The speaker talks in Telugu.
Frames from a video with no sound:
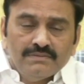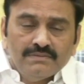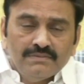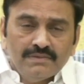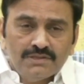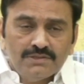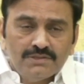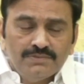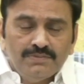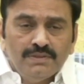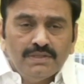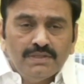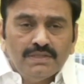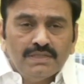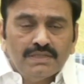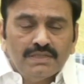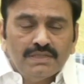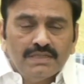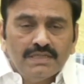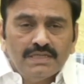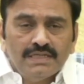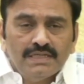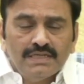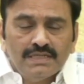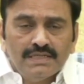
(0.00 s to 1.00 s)

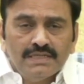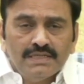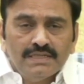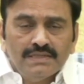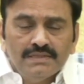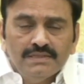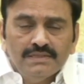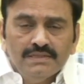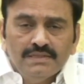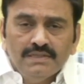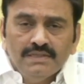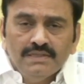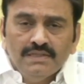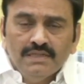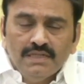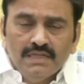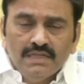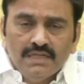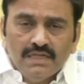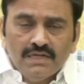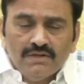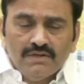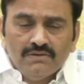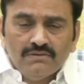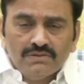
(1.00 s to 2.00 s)
మర్చిపోయినట్లేడు ఆయన
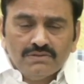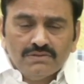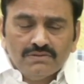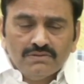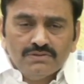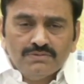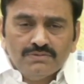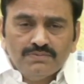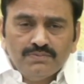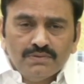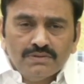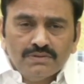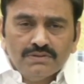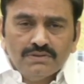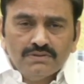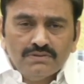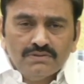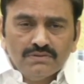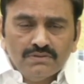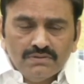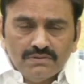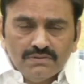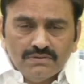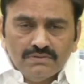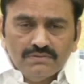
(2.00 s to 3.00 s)
అంకుశం స్ఫూర్తితో